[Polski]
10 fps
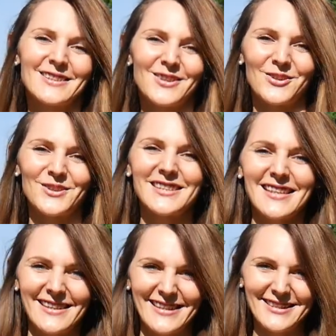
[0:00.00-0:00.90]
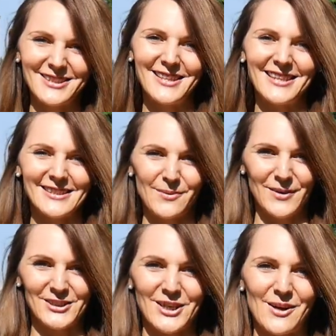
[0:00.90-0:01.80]
Stąd serdecznie
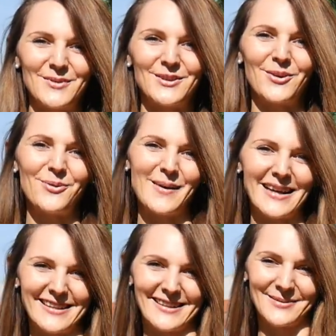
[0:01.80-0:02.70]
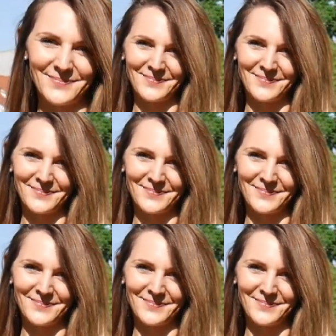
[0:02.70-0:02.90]
zapraszamy do Lubania.